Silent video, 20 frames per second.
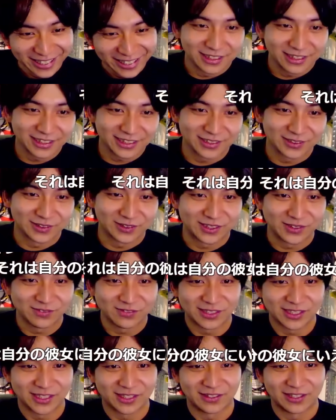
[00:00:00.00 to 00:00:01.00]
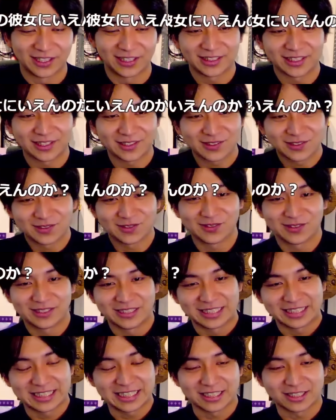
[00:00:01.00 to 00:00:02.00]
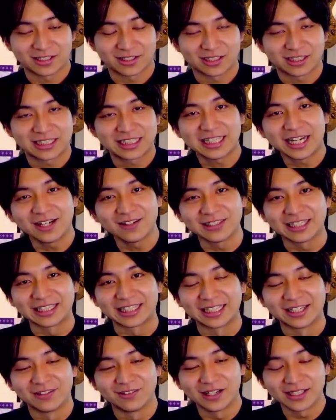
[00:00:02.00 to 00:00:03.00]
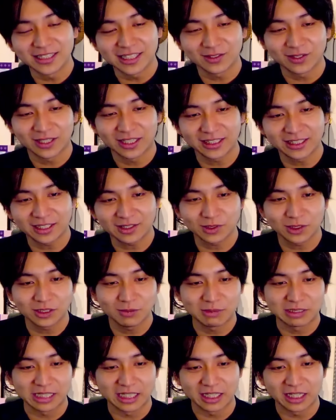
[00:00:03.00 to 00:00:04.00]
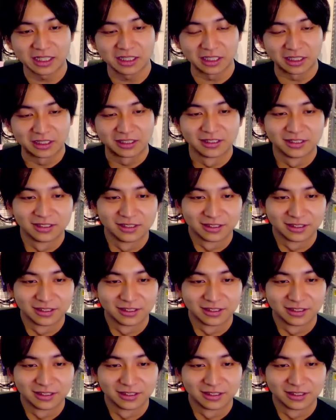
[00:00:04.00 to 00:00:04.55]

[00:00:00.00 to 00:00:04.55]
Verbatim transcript: 元気の義務笑い下手くそいや違う違う違うねんてわざと下手くそに見せねんねん